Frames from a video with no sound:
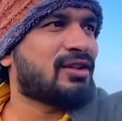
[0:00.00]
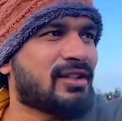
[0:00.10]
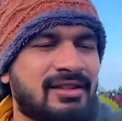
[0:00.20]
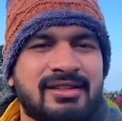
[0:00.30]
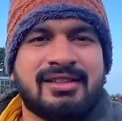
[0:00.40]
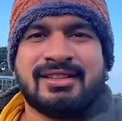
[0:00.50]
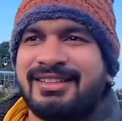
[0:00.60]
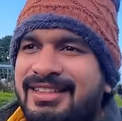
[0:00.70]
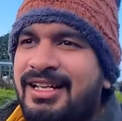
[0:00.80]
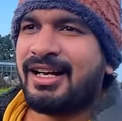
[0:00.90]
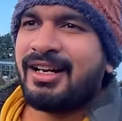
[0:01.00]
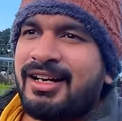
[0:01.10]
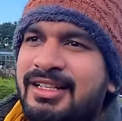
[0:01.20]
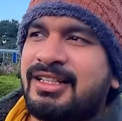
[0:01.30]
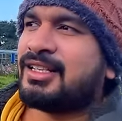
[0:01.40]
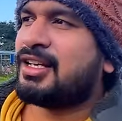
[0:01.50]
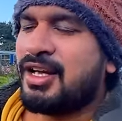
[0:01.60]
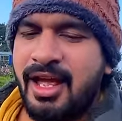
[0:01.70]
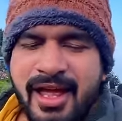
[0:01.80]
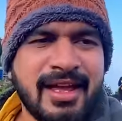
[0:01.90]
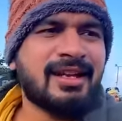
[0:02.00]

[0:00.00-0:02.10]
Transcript: హార్న్ల మీద హార్న్లు అయితే కొడతా ఉన్నాడు